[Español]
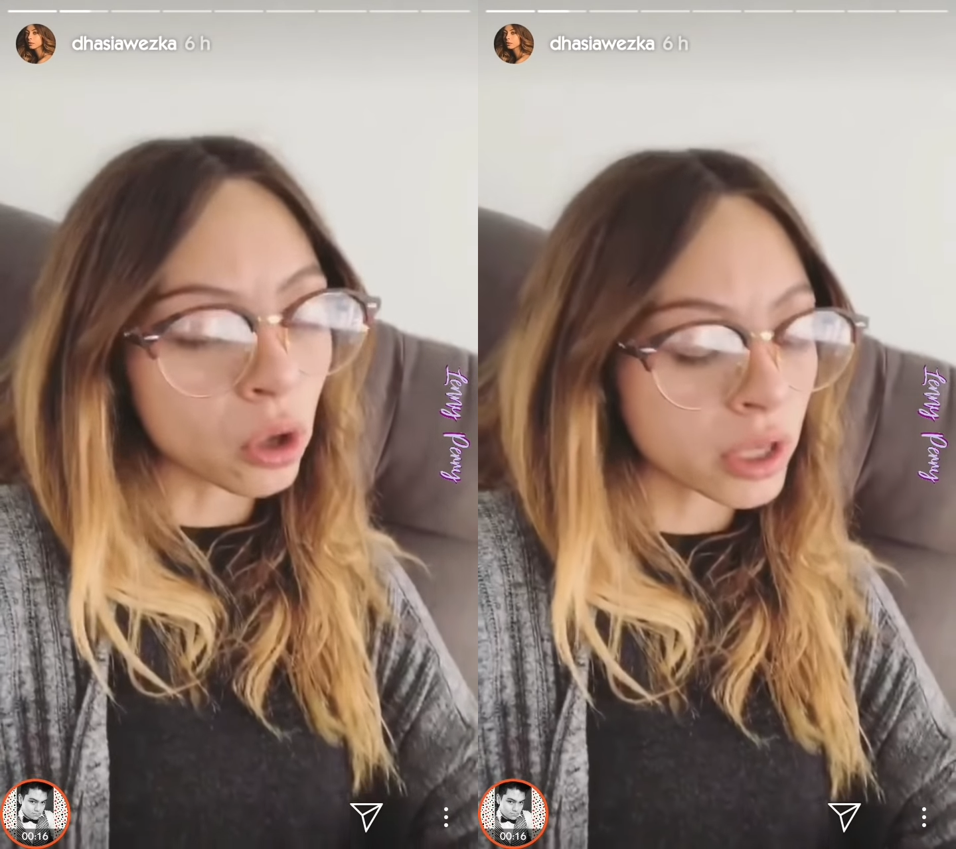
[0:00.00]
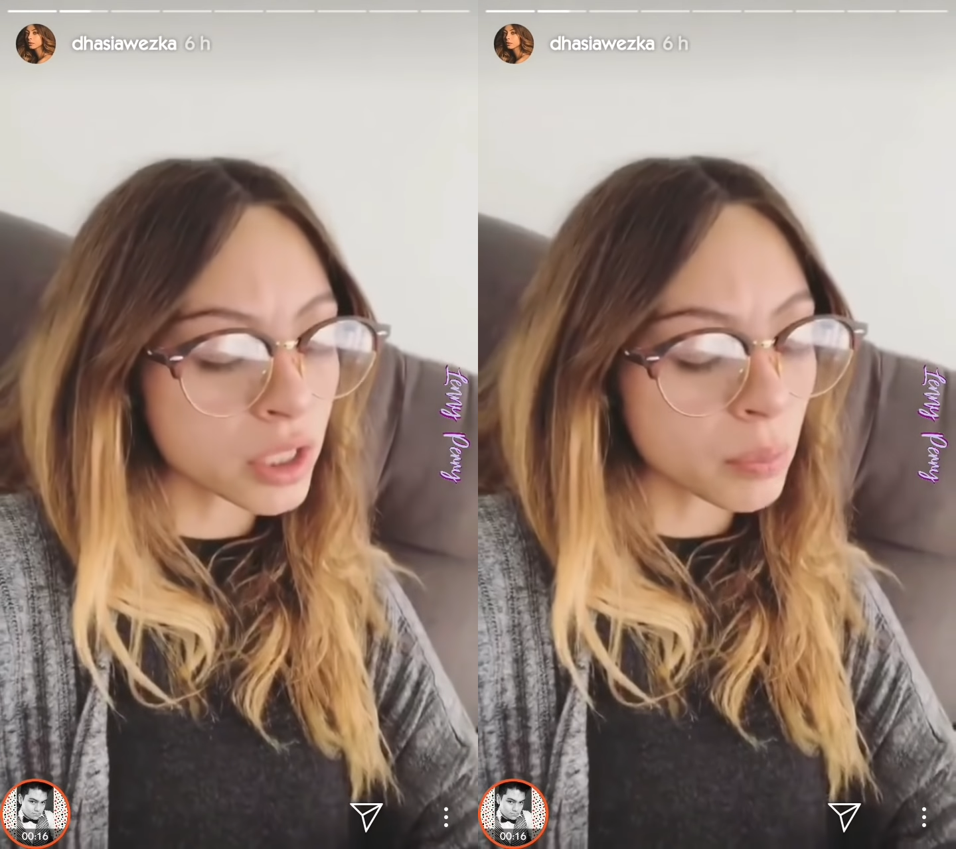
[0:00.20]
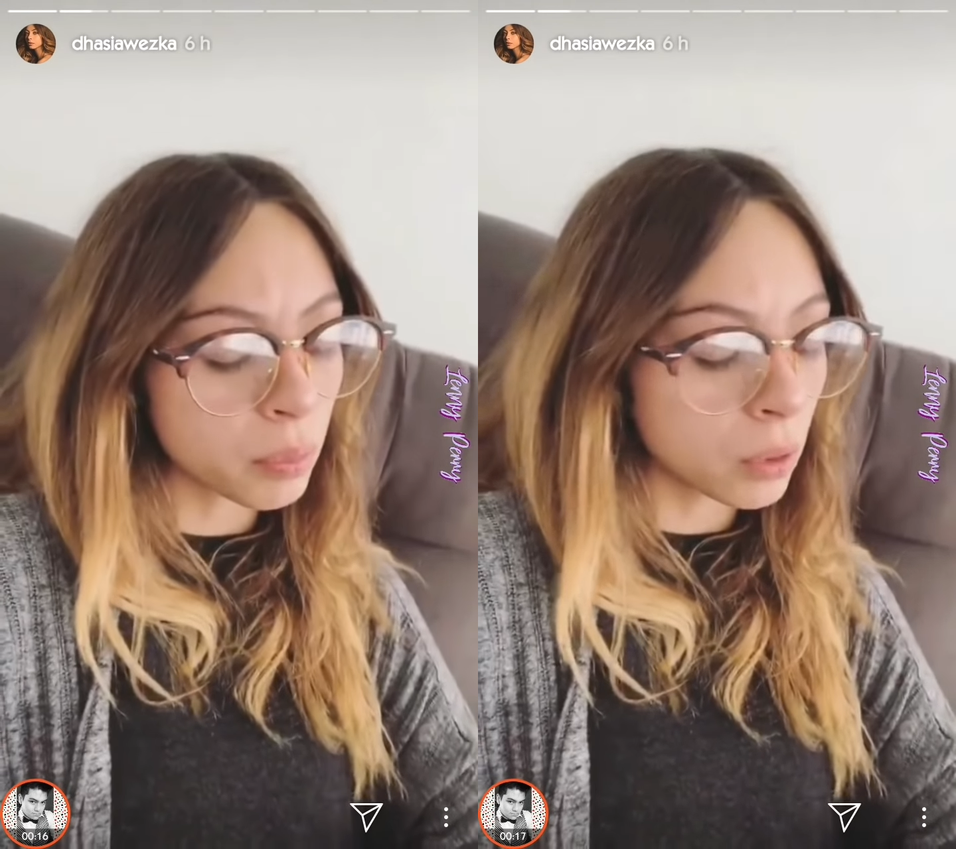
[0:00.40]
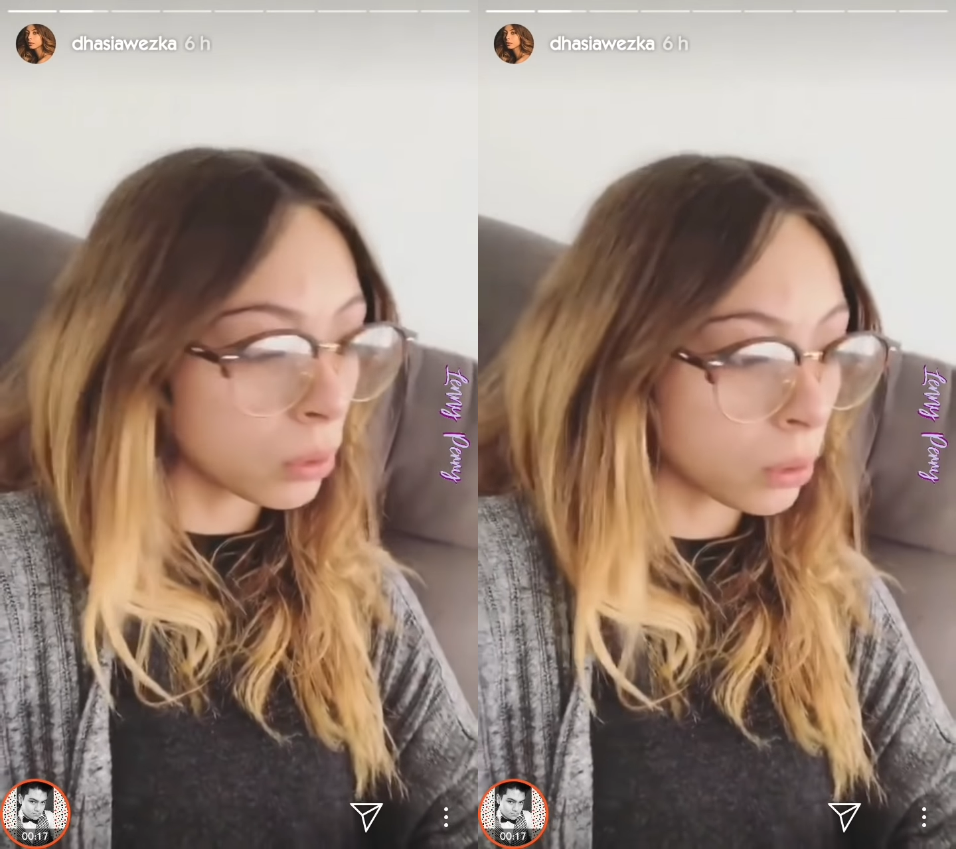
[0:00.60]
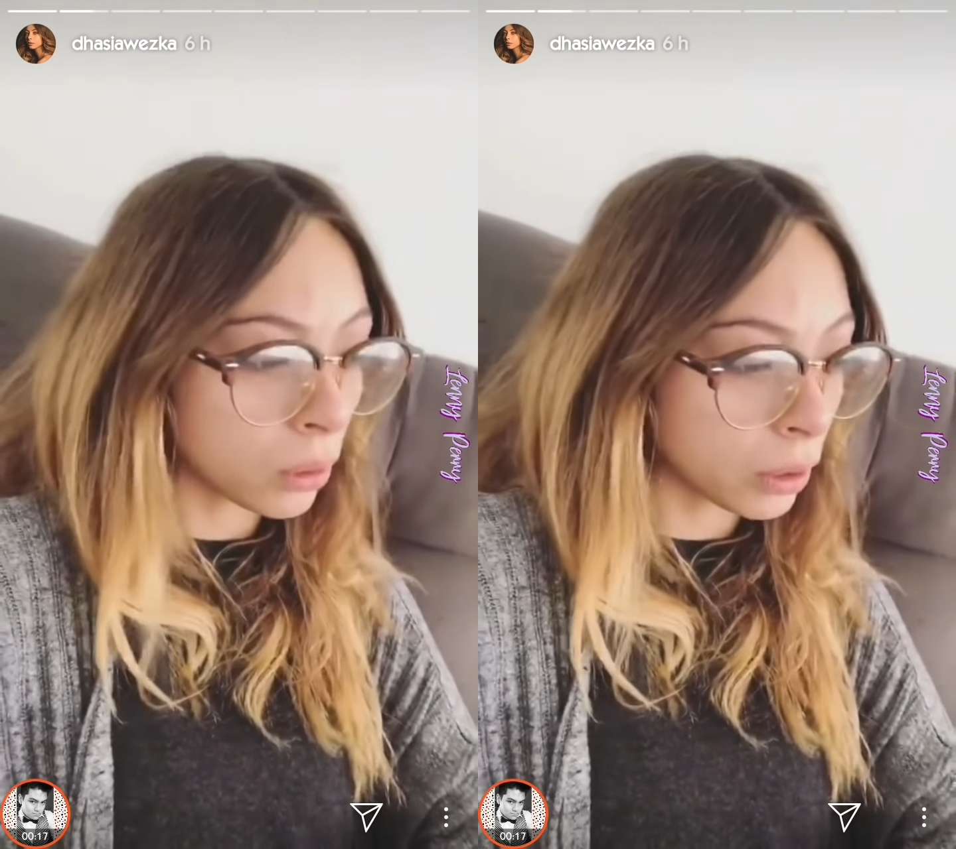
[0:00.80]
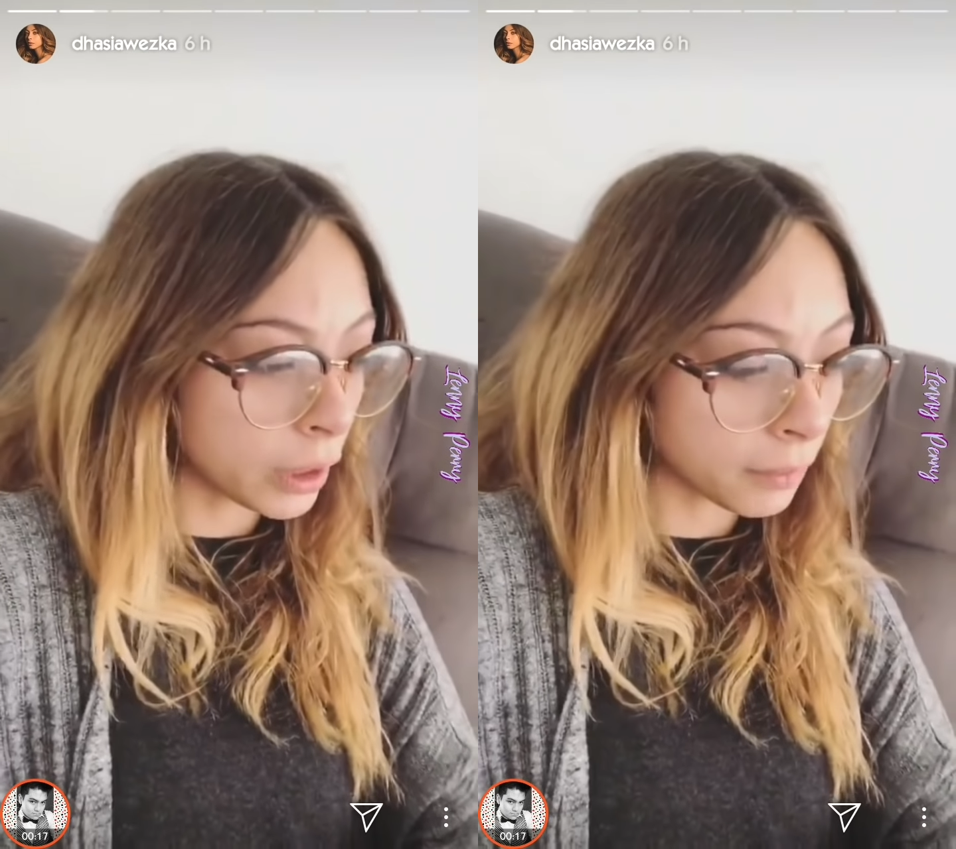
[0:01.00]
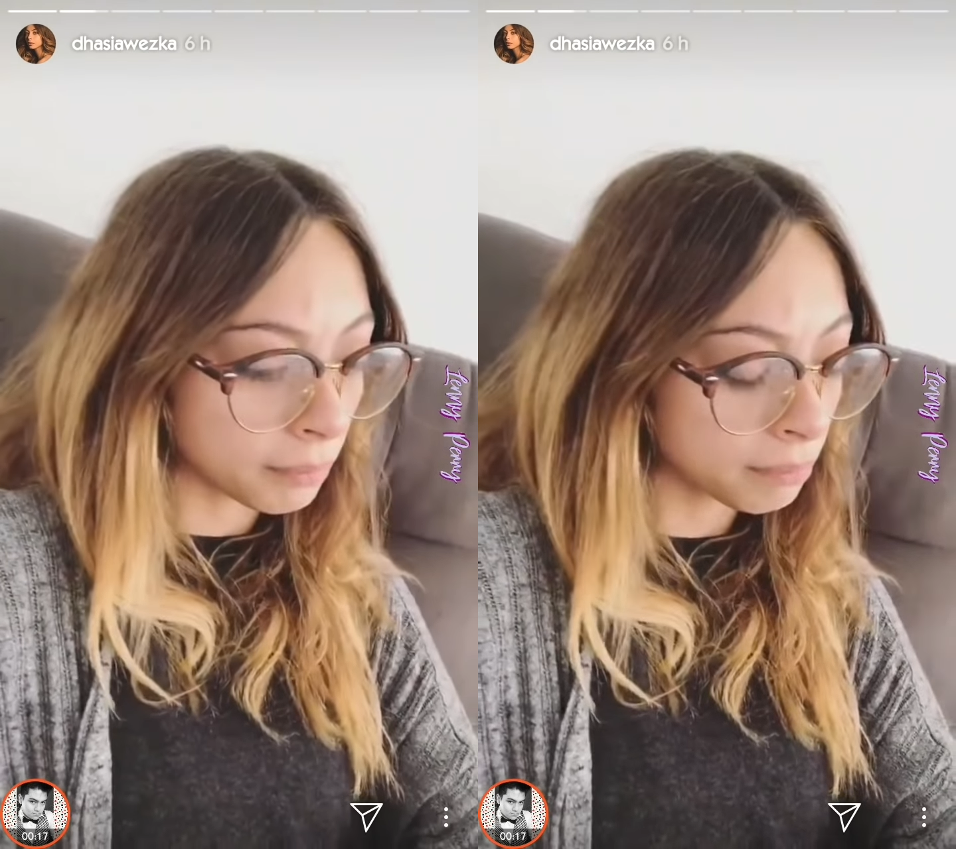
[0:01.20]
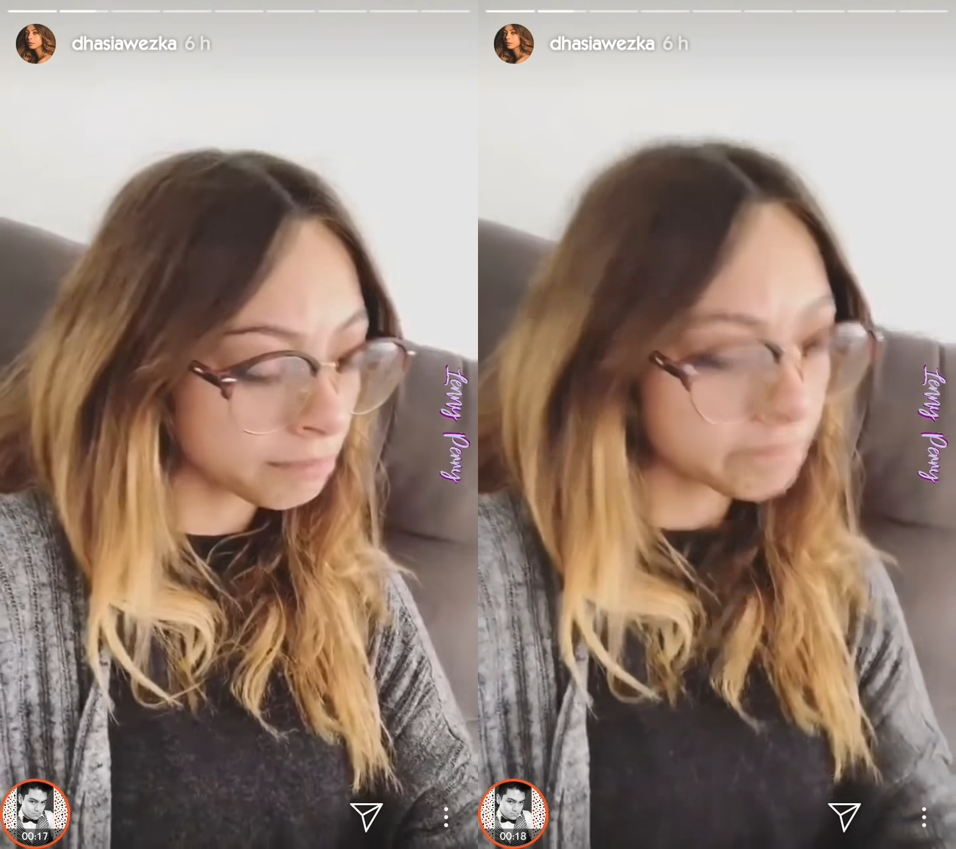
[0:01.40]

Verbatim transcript: todo lo que se pudo y